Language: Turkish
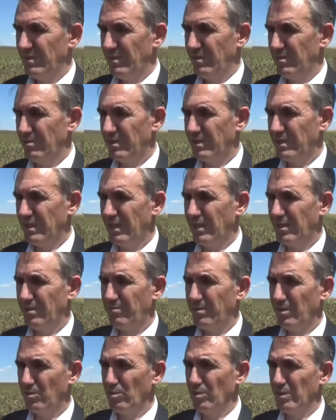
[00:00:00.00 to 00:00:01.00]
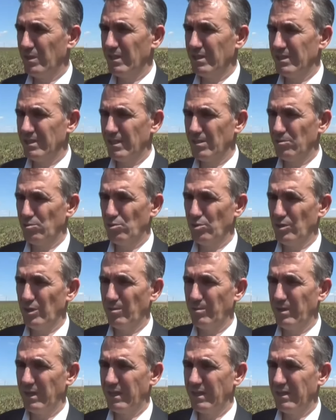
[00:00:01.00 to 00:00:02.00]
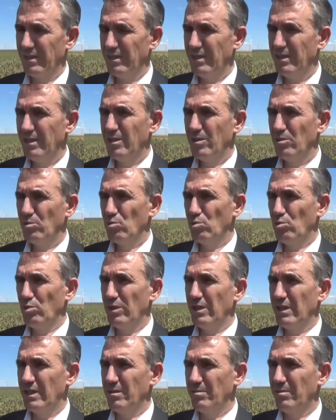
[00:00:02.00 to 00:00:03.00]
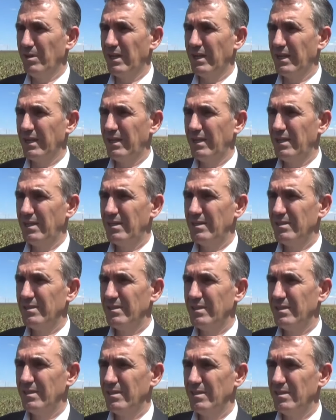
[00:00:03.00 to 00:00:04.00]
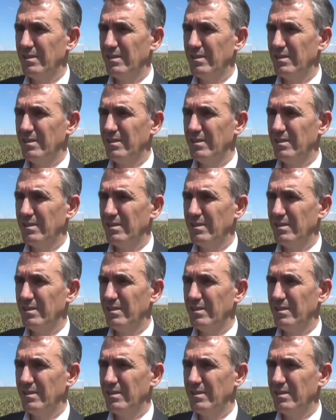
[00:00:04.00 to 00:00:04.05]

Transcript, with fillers: Evet, tarife kontenjanı şu demek. Dün itibariyle e,